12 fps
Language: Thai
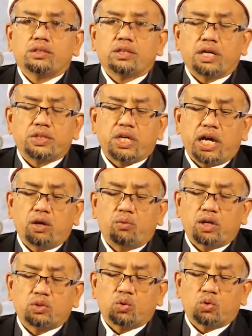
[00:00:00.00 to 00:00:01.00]
แต่ใช่
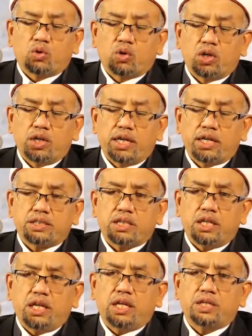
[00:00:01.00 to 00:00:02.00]
ว่าทุกคนณ
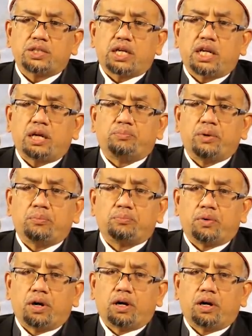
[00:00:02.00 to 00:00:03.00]
ที่นี้จะได้เป็น
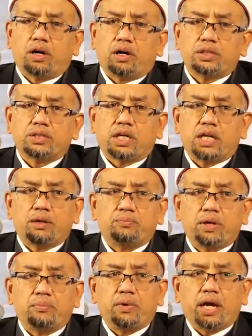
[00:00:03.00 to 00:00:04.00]
พ่อจะได้
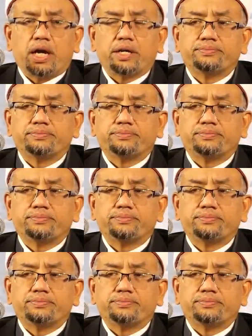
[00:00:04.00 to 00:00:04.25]
เป็นแม่